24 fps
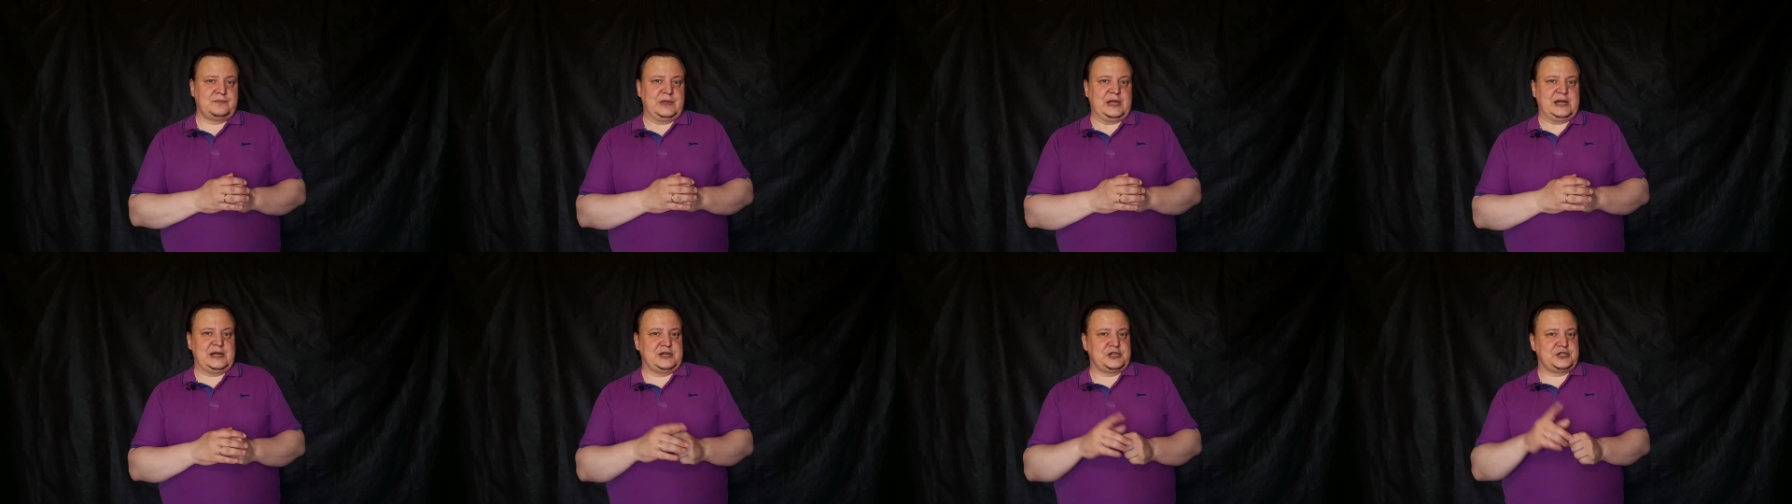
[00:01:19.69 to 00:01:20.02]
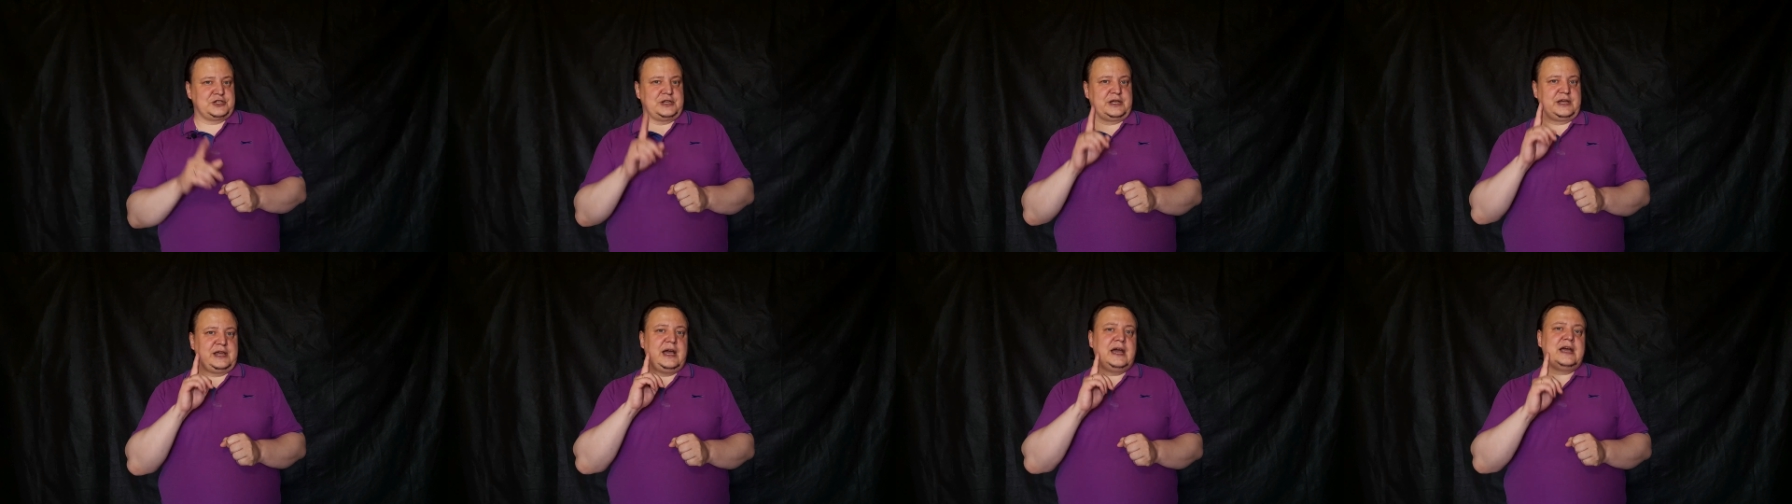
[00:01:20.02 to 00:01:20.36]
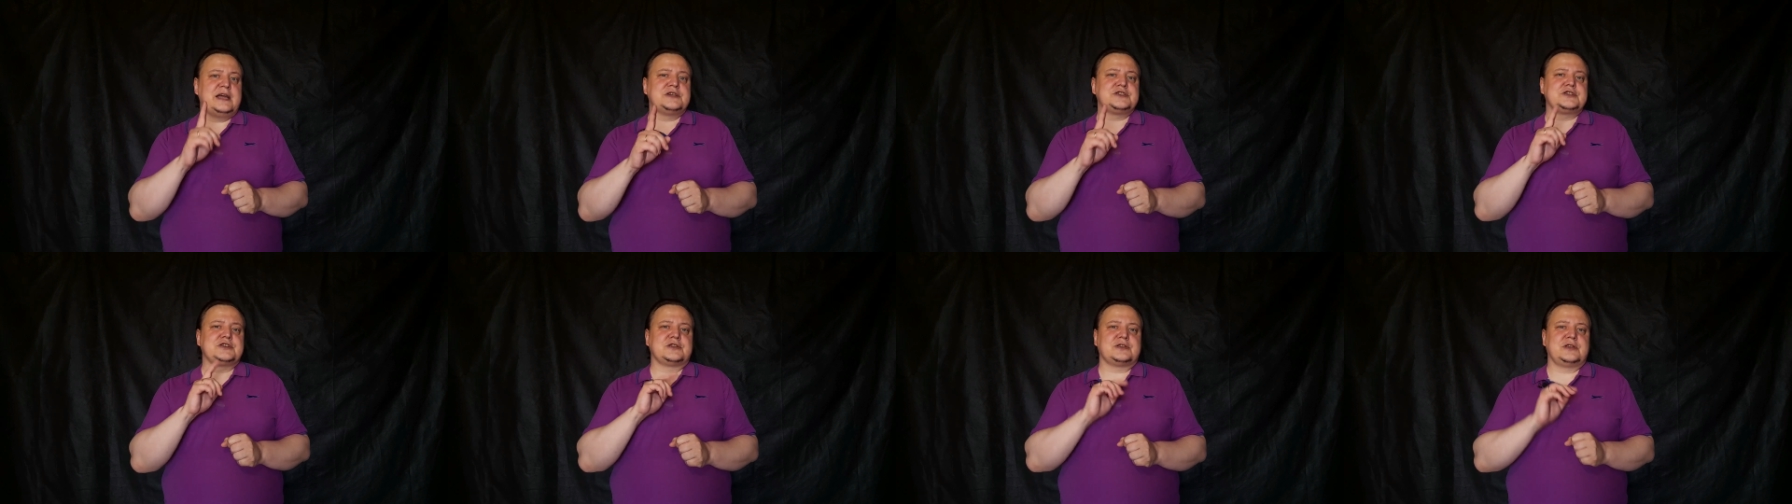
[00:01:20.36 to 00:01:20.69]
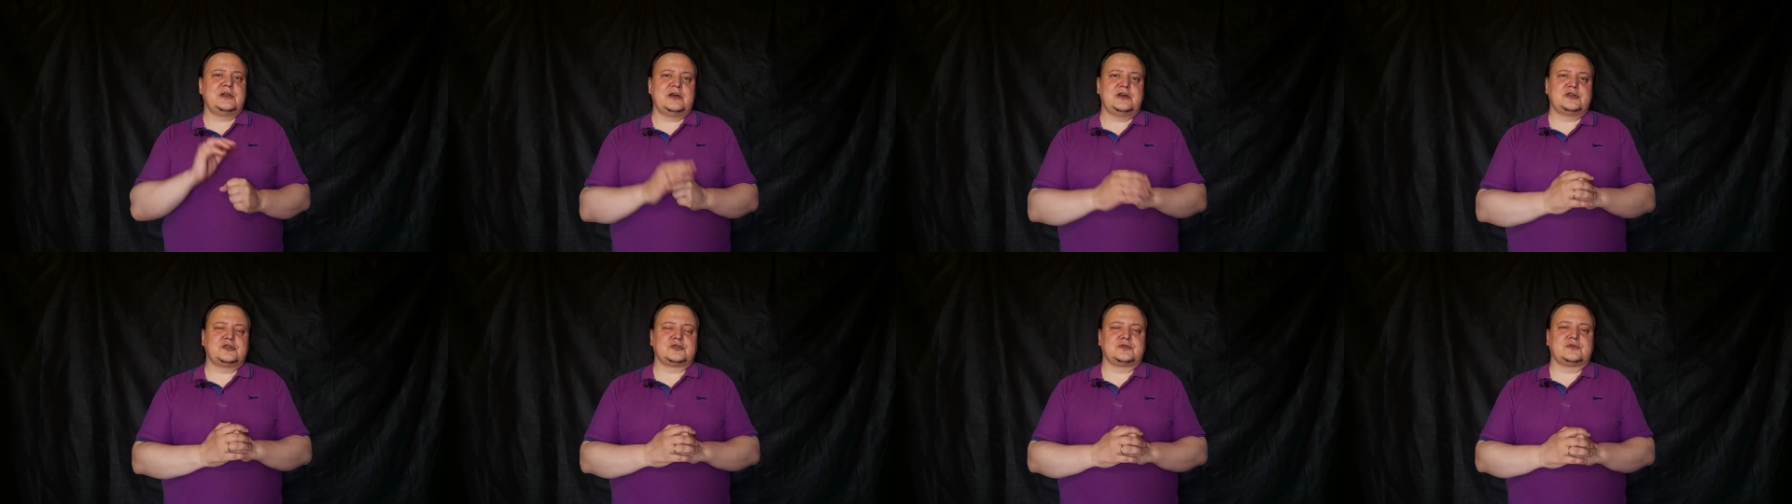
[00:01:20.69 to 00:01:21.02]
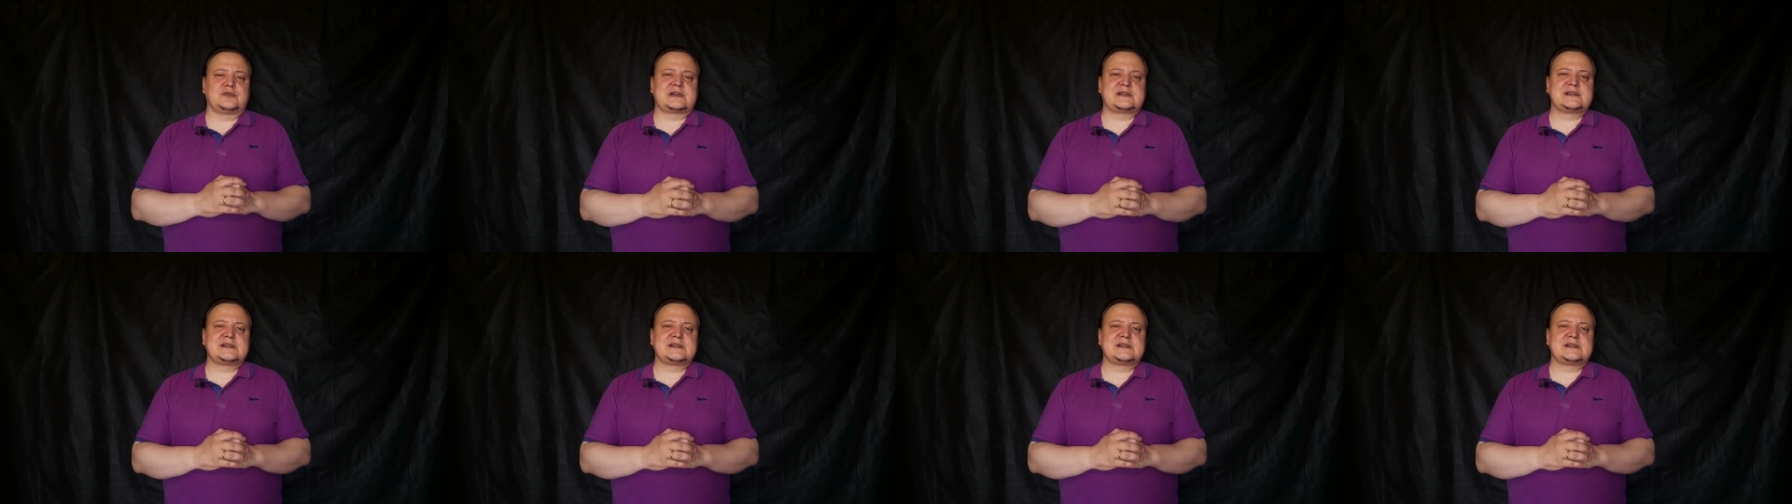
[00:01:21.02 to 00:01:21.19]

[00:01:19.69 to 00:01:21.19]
Лично я считаю, что